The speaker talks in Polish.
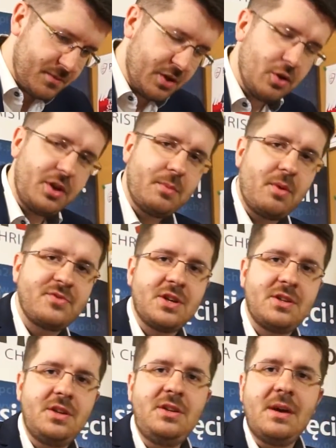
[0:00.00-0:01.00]
Tygodnik
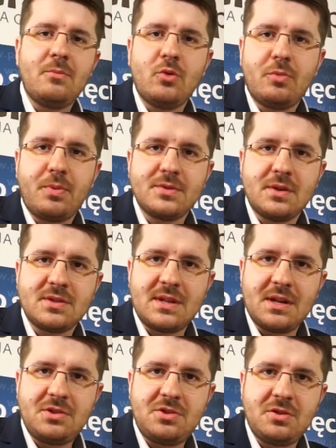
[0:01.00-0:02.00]
Powszechny nie mógł
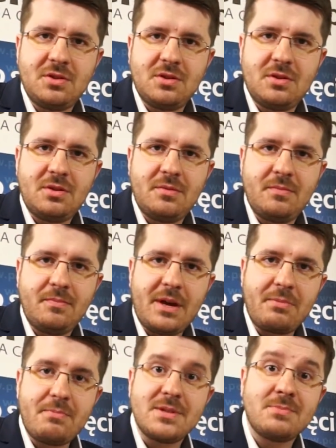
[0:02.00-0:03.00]
pozostać
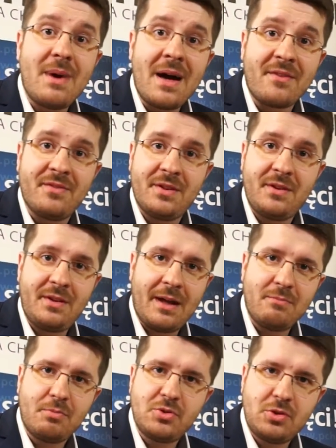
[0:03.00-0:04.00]
jakby bezbarwny
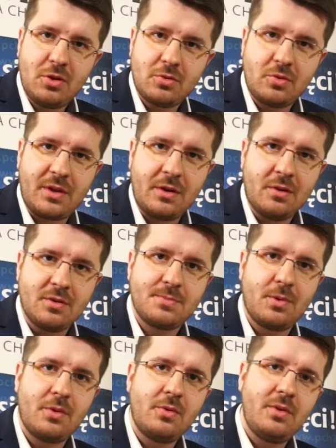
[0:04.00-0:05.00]
albo pośrodku tego
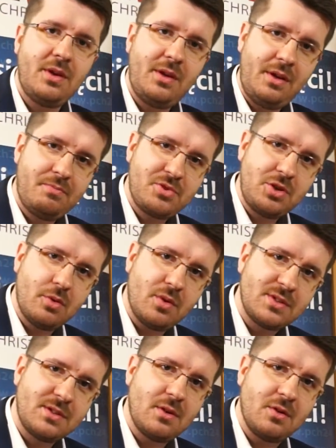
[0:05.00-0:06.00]
sporu i, i przyjął
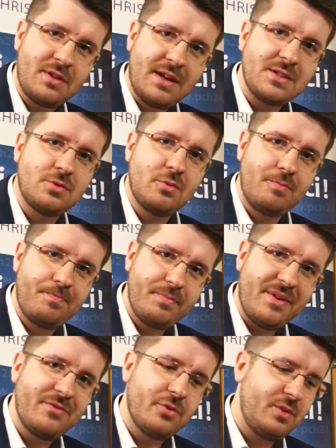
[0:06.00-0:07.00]
od razu
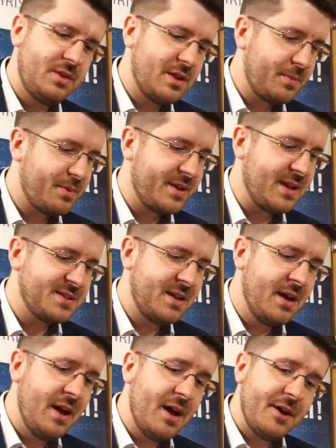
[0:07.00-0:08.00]
pewną interpretację.
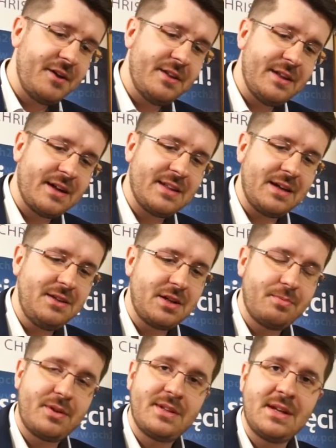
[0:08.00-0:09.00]
Jednak ta
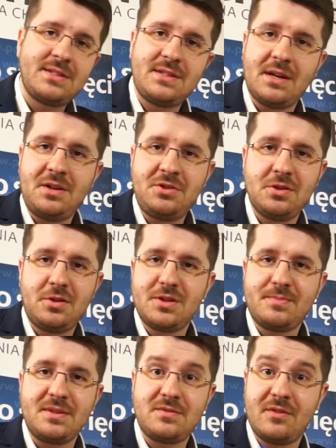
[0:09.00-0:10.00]
interpretacja idzie,
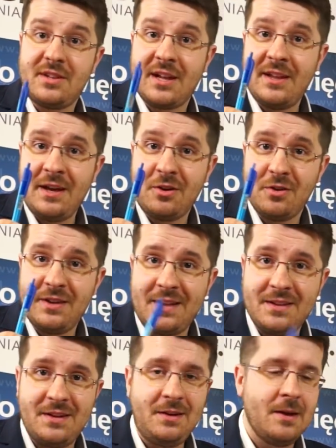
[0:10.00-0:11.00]
drodzy Państwo, daleko
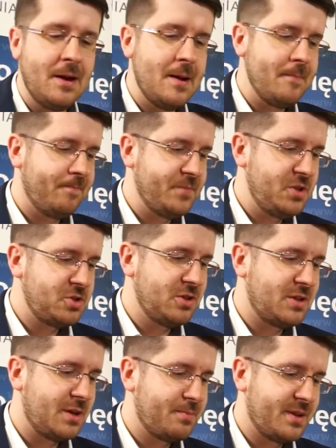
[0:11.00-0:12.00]
dalej niż
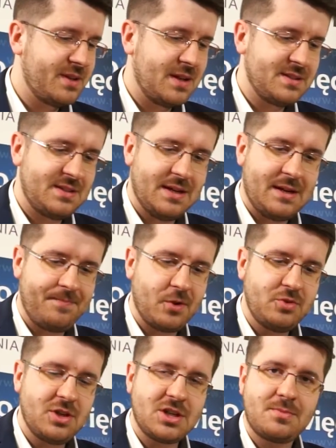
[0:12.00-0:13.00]
interpretacja
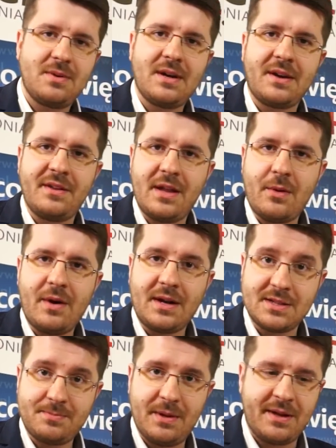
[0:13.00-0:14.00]
chociażby kardynała
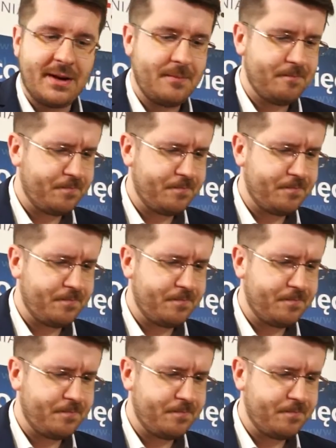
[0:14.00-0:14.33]
Kaspera.